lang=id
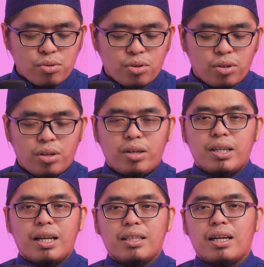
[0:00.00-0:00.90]

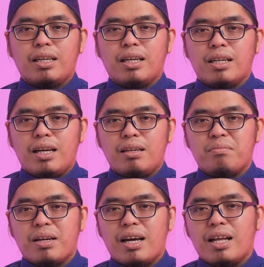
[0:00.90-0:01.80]
Rasulullah diantaranya
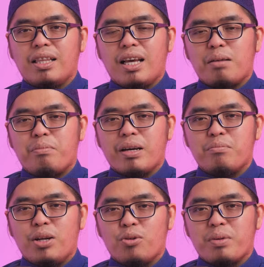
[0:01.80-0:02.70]
adalah menaati apa
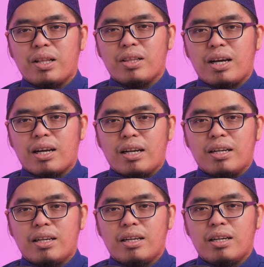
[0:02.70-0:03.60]
yang beliau perintahkan.
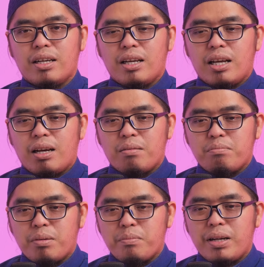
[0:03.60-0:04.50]

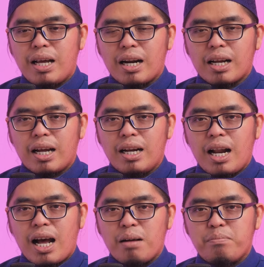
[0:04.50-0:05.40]

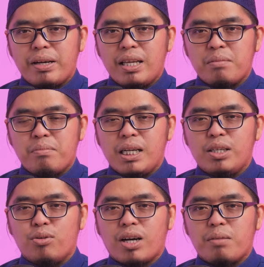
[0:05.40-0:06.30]
Membenarkan apa yang
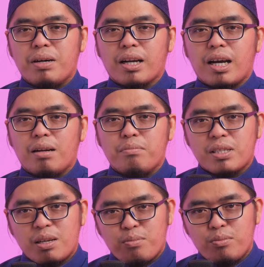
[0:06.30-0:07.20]
beliau kabarkan,
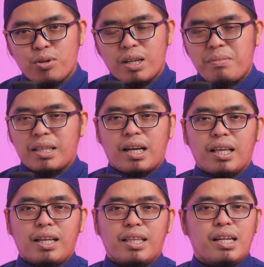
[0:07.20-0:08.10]
meskipun mungkin mata
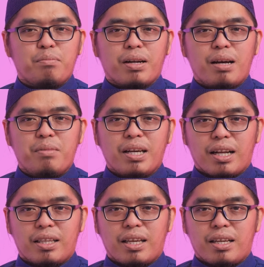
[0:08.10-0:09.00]
kita tidak pernah
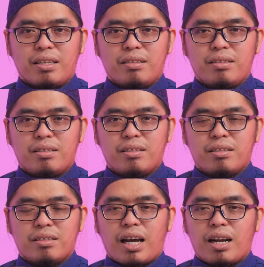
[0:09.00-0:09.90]
melihatnya.
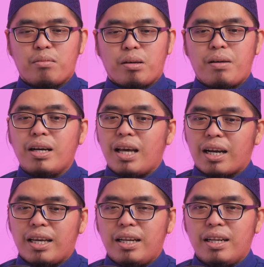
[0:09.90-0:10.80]
Karena memang
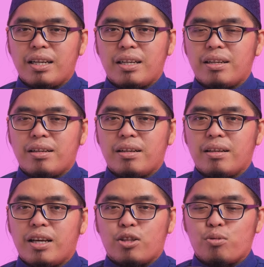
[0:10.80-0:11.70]
yakin
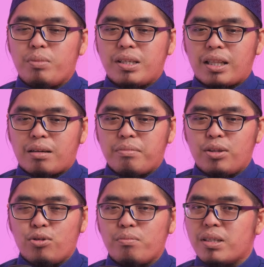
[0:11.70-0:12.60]
itu bisa
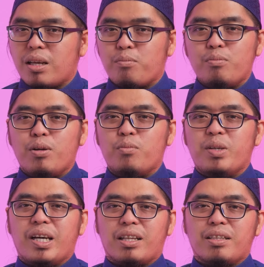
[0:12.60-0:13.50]
terbentuk meskipun
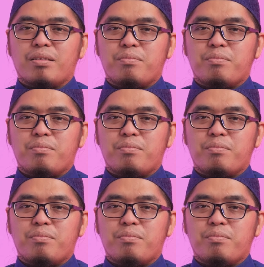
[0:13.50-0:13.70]
belum lihat.